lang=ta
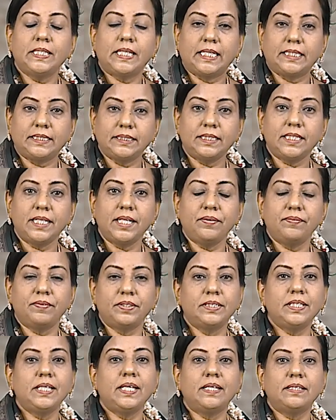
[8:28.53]
கத்தரை
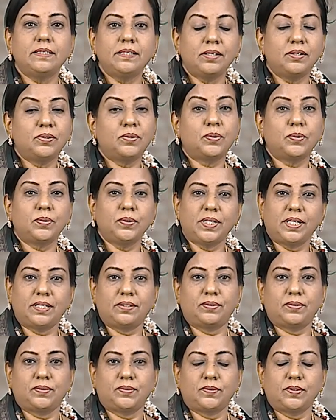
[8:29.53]
வந்து எதிர்க்கிறோன்னு
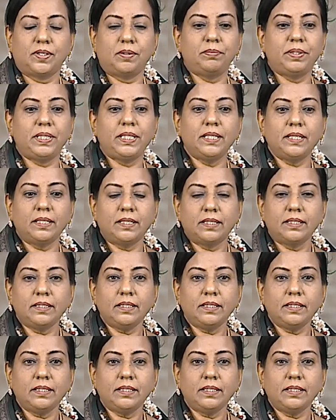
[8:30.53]
அர்த்தம் அப்படின்னா